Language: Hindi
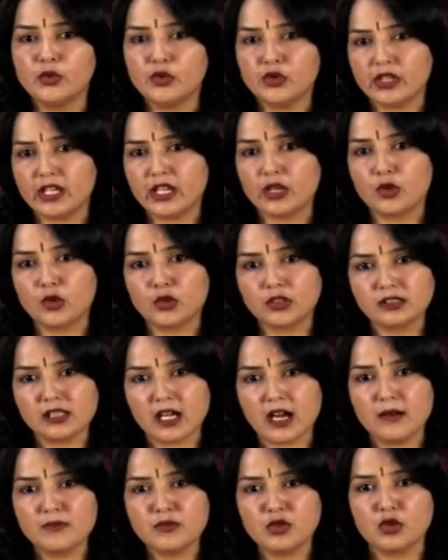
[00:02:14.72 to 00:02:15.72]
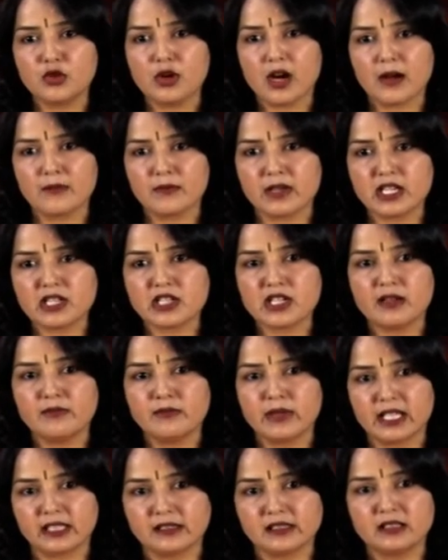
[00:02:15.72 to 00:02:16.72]
उन्होंने रोकथाम को हमेशा
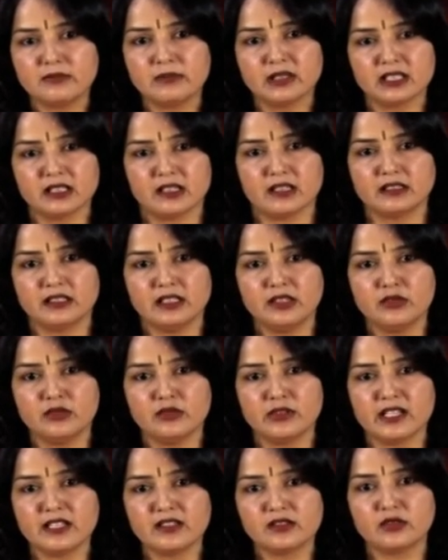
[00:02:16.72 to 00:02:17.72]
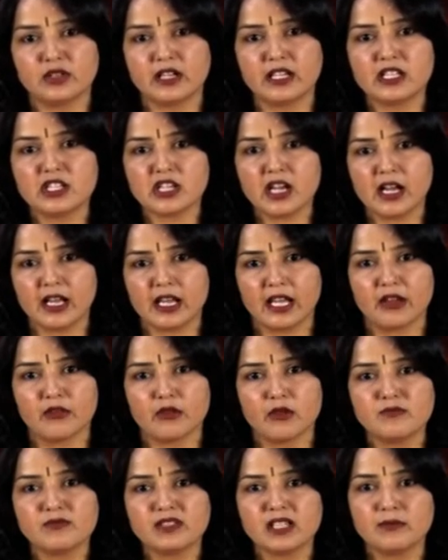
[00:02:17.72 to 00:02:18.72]
बेहतर बताते हुए सुरक्षा
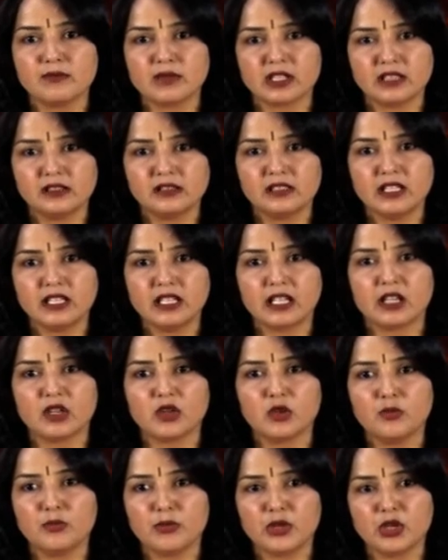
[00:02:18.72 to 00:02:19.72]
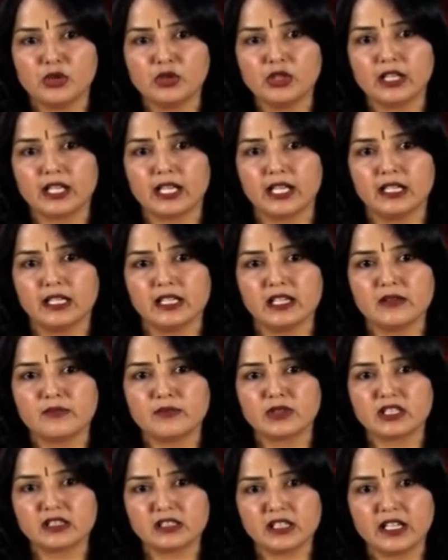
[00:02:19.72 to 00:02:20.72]
एवं समृद्धि के उपयोग के लिए
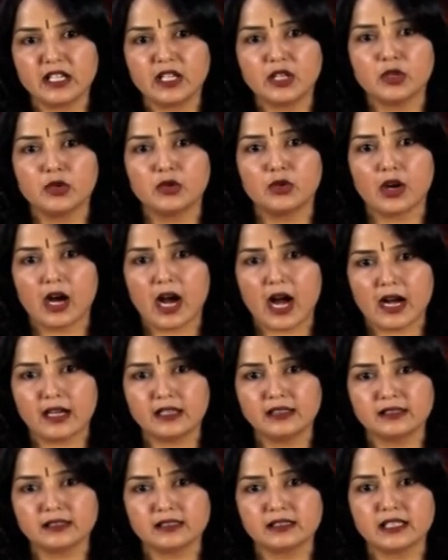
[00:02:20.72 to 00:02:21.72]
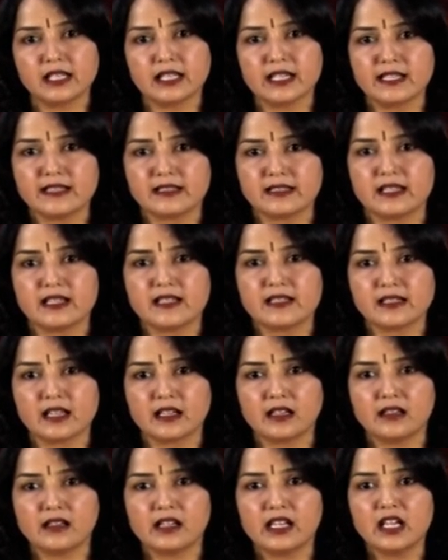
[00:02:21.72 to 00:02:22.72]
प्रत्येक को आग तथा इसके
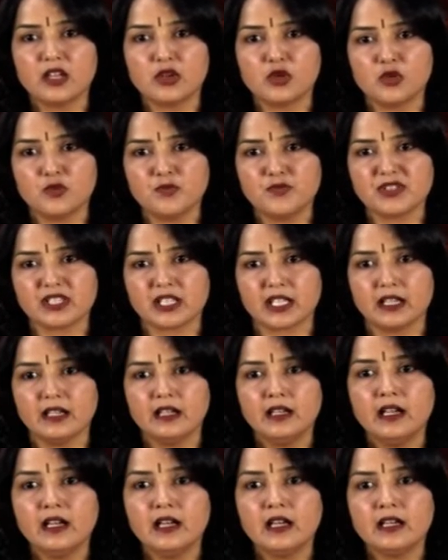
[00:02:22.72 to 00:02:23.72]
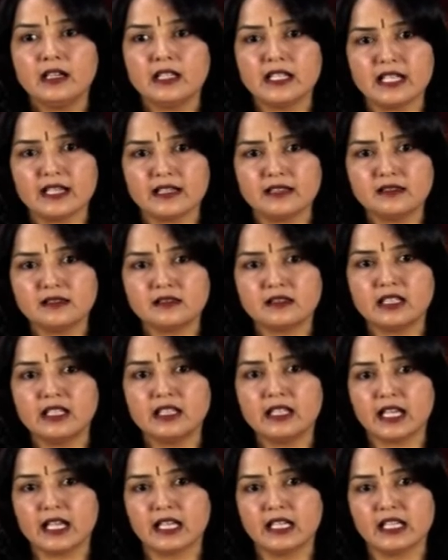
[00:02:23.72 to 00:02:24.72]
सक्रिय रूप से नियंत्रण
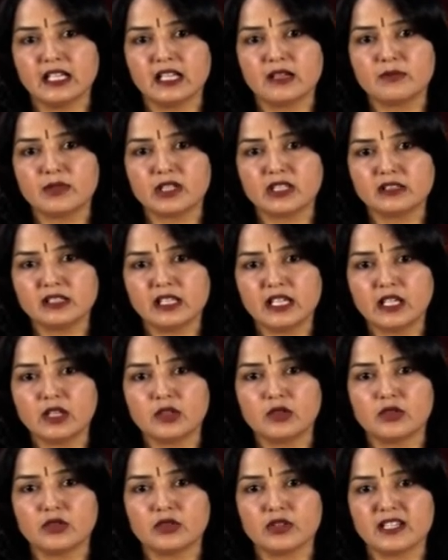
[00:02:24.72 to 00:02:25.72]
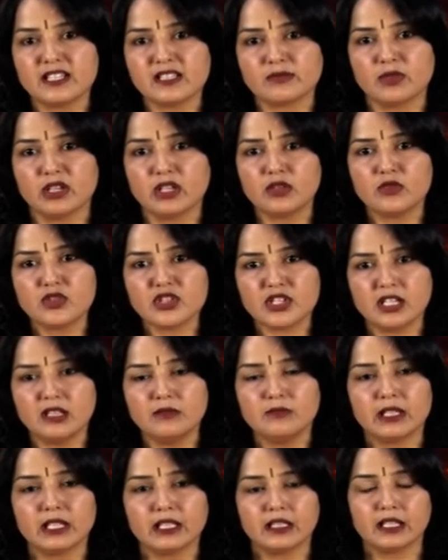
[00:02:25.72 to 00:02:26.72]
के लिए प्रत्येक को इसमें कुशल
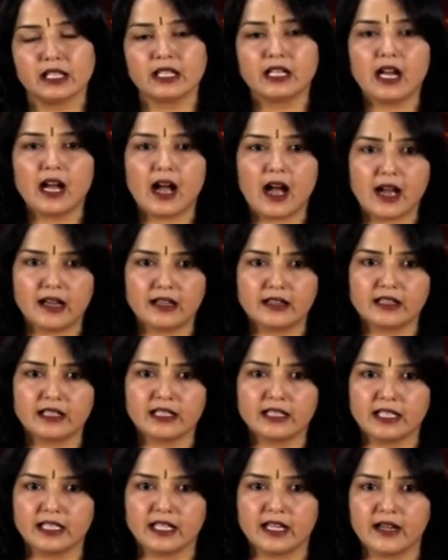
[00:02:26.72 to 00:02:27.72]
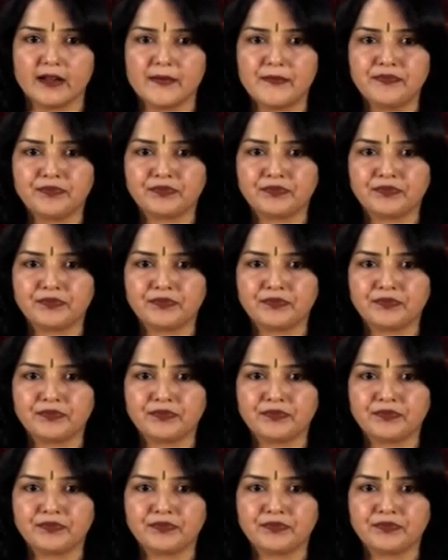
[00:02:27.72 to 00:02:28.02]
बनने का आग्रह किया